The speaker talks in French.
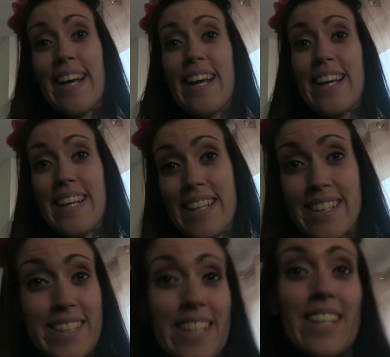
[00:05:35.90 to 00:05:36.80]

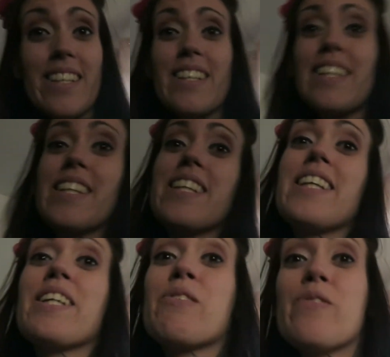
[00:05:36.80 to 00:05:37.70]
Hey
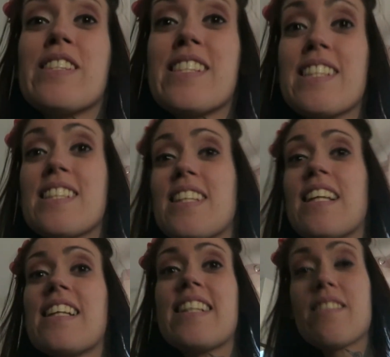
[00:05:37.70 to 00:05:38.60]
Écoutez,
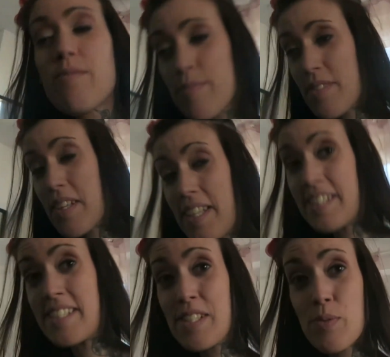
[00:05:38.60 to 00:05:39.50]
il est
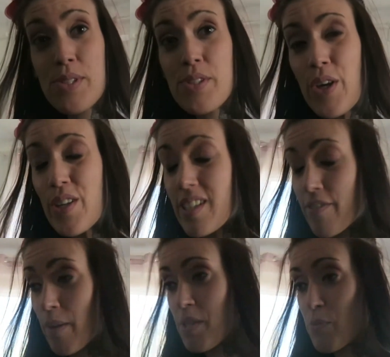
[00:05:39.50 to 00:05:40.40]
18h. Ça
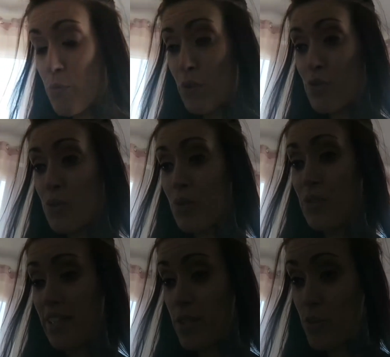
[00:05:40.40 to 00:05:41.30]
fait un petit moment que je suis
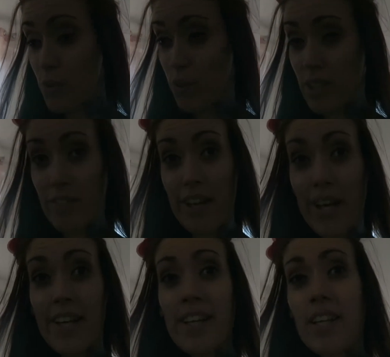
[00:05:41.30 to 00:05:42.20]
rentrée. Je suis rentrée
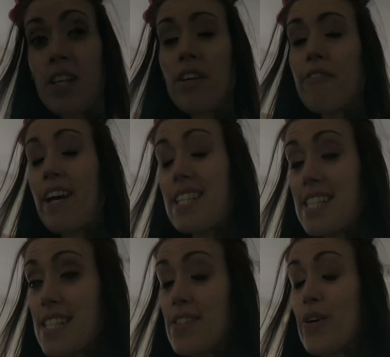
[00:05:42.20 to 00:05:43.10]
vers, vers
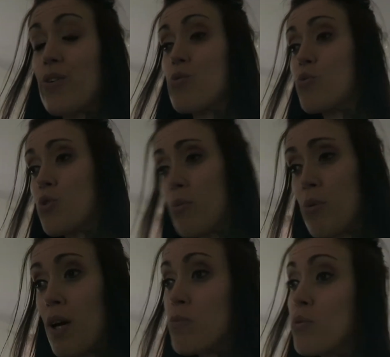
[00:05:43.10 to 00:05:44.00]
16h. Je me suis
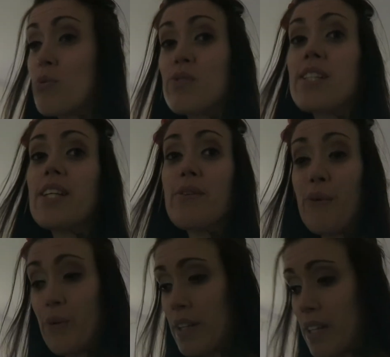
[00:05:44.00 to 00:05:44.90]
un peu posée
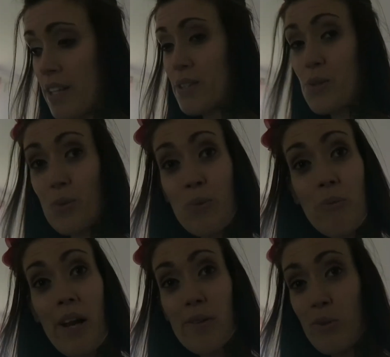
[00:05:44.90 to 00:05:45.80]
euh, sur mon
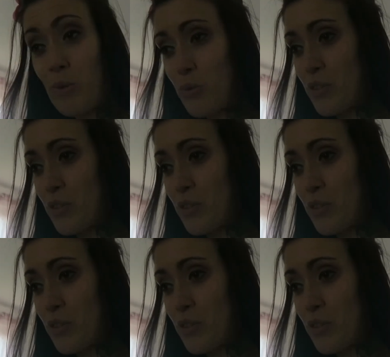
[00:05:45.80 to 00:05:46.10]
balcon,